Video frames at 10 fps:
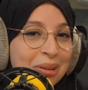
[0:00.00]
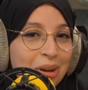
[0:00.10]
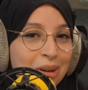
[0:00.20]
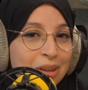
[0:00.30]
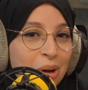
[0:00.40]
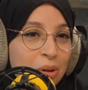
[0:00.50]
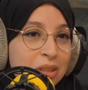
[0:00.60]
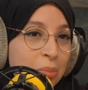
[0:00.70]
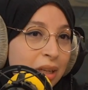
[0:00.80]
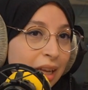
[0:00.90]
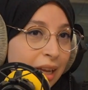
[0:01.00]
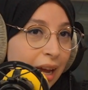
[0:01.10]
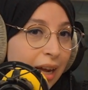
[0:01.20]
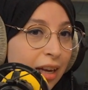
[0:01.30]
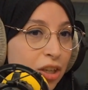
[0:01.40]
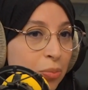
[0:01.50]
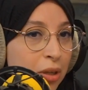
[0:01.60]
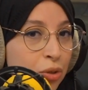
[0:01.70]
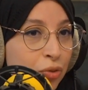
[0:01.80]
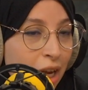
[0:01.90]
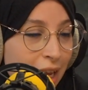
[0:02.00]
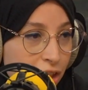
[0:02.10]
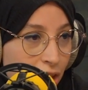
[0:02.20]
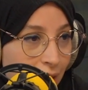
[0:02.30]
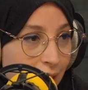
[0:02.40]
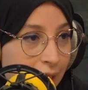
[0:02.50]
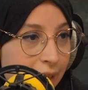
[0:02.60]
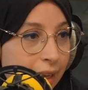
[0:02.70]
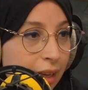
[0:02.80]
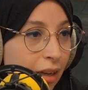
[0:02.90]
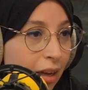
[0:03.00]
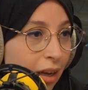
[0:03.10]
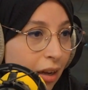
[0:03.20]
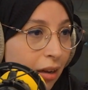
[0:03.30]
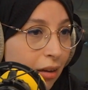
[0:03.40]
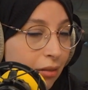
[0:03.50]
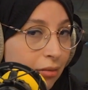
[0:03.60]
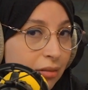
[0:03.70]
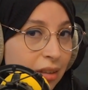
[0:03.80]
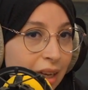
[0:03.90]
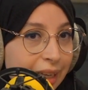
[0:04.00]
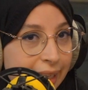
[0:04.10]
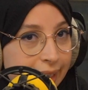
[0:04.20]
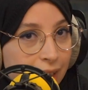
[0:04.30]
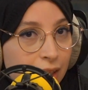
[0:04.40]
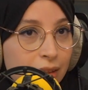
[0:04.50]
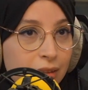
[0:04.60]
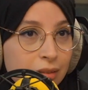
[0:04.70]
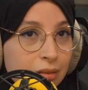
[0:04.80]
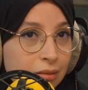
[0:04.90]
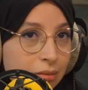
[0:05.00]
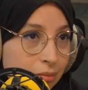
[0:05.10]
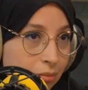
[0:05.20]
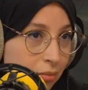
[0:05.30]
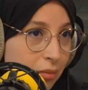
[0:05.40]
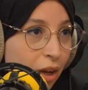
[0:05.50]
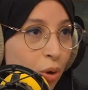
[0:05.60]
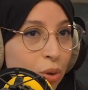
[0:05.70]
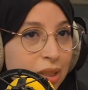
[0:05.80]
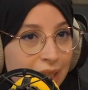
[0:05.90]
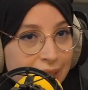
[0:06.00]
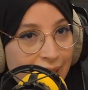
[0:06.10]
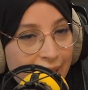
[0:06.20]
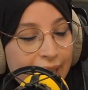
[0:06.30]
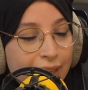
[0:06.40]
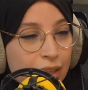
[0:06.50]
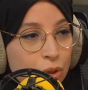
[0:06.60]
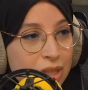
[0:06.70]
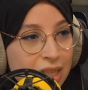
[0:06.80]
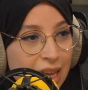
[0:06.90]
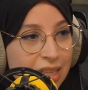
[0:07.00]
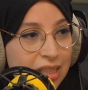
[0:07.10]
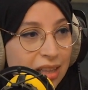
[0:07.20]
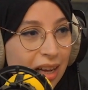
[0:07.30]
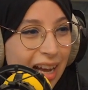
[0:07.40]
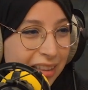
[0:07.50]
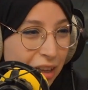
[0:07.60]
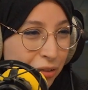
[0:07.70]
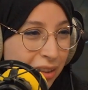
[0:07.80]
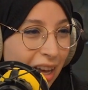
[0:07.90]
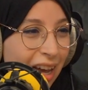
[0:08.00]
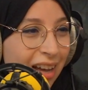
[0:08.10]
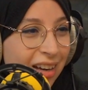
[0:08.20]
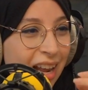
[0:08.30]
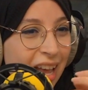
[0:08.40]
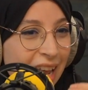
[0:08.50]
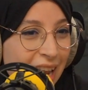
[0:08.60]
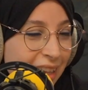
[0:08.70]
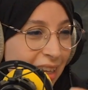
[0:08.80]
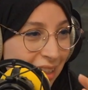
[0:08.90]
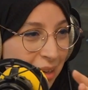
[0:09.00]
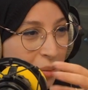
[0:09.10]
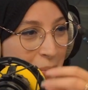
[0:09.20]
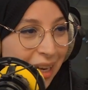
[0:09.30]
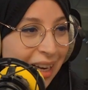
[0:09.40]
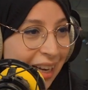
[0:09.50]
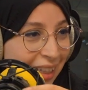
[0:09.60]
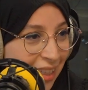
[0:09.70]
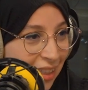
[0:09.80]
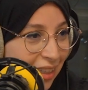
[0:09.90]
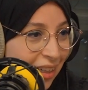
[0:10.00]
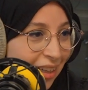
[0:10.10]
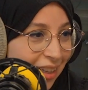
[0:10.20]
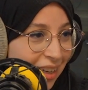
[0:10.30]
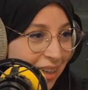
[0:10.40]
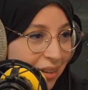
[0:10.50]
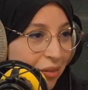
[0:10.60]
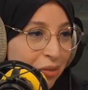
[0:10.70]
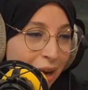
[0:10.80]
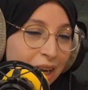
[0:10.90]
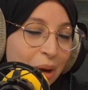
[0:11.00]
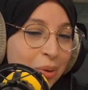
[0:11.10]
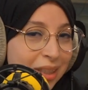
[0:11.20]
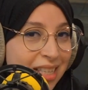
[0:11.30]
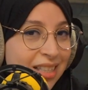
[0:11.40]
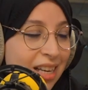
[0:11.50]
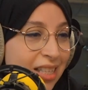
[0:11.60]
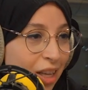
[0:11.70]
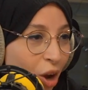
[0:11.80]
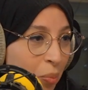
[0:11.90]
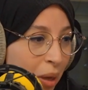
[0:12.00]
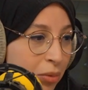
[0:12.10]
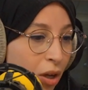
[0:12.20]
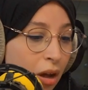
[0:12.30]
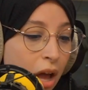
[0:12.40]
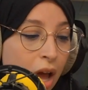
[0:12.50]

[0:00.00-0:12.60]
دونك قلت باللي علاش ما نشوفش حاجه اللي تخليني دان كوتي نحي هذاك لو ستريس نتاع قاعده في الدار هذاك الملل هذيك ديستريسي فوالا ونديستريسي اون ميم طون